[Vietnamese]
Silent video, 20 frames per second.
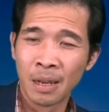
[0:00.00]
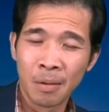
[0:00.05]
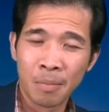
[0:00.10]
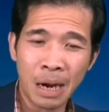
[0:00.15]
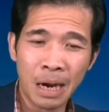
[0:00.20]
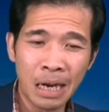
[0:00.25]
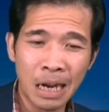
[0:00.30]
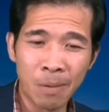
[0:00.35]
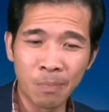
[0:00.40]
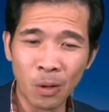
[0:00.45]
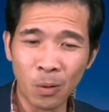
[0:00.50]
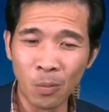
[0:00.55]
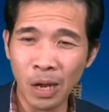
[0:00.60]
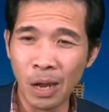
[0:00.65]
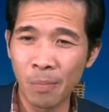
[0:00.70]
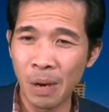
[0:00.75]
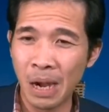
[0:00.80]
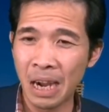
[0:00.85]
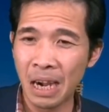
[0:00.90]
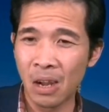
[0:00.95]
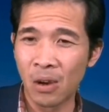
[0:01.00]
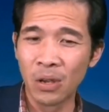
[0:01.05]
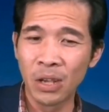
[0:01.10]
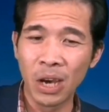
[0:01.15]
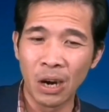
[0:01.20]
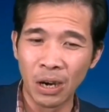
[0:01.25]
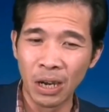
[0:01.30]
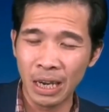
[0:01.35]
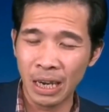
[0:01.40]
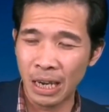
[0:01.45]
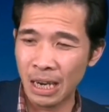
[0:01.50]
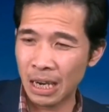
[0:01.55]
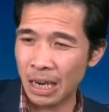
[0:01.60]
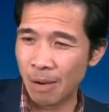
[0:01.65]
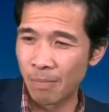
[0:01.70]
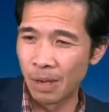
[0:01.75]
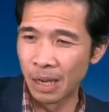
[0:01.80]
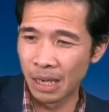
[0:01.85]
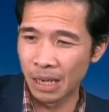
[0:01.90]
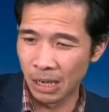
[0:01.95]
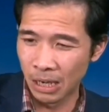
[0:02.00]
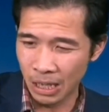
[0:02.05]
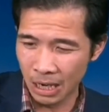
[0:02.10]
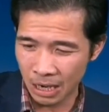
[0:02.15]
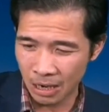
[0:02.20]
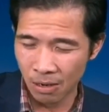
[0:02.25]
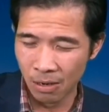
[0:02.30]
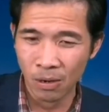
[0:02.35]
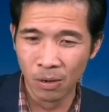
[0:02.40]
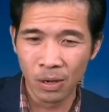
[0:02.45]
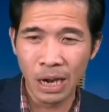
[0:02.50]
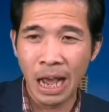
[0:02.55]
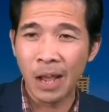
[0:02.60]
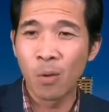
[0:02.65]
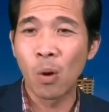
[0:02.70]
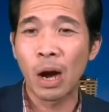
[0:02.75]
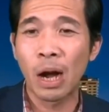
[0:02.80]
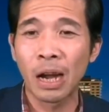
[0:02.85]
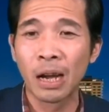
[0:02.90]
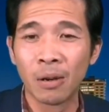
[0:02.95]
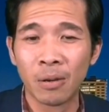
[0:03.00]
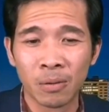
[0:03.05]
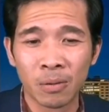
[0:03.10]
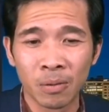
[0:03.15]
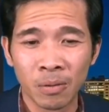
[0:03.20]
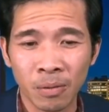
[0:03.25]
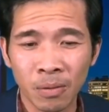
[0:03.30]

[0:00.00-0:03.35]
bằng cấp tốt nghiệp hả à? loại giỏi hả cầm lên coi tới coi lui để hoài luôn